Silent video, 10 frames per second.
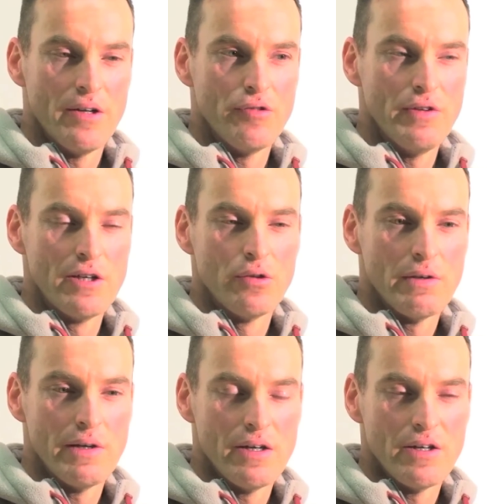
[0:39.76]
Entwicklung
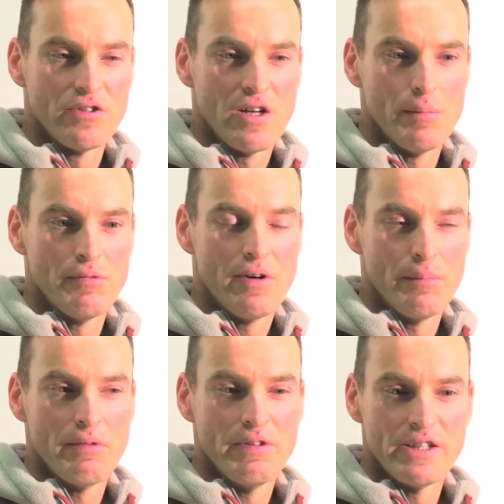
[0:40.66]
der Salbe war
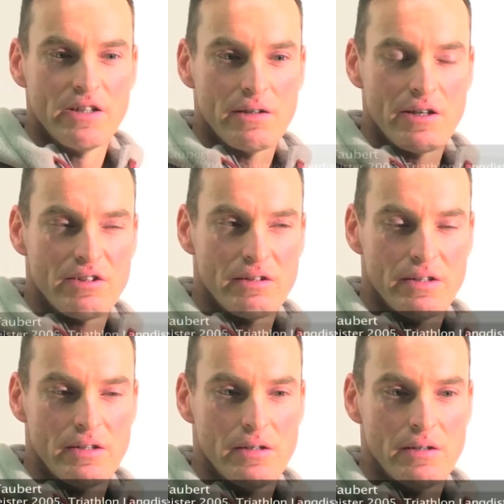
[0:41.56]
mir wichtig, dass
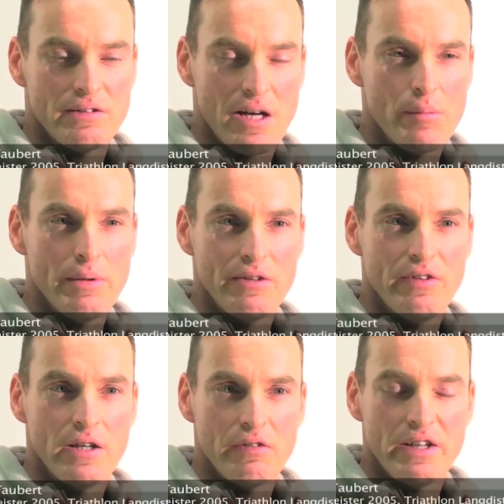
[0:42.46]
eine Salbe
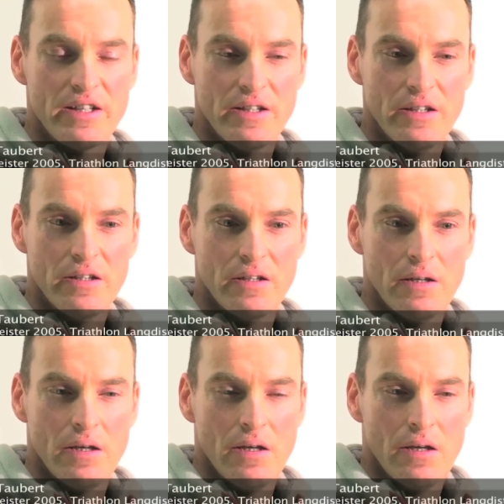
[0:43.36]
entwickelt wird, die
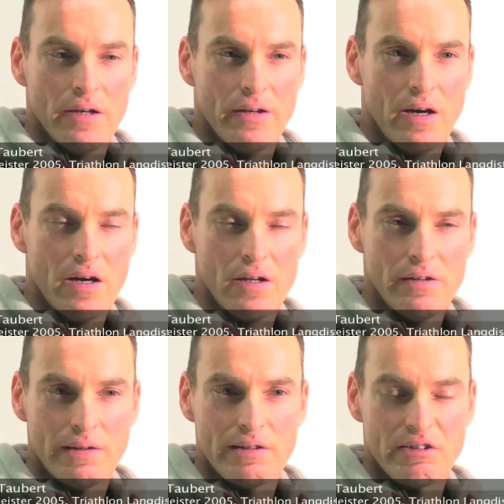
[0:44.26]

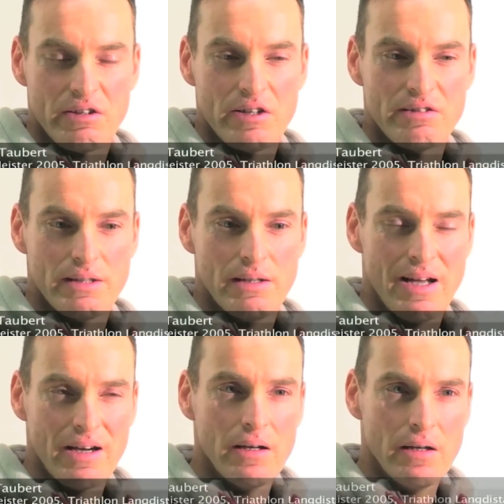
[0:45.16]
nachhaltig ist, das heißt, die
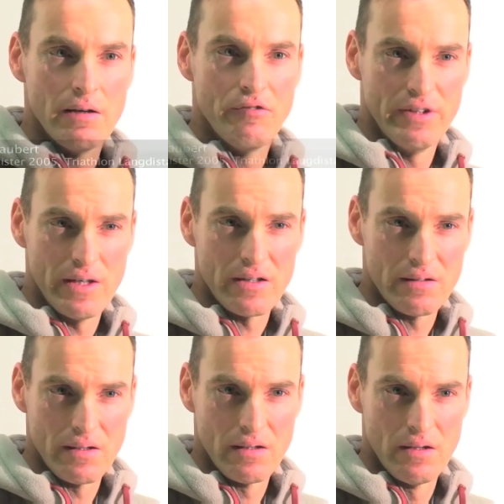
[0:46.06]
lange wirkt,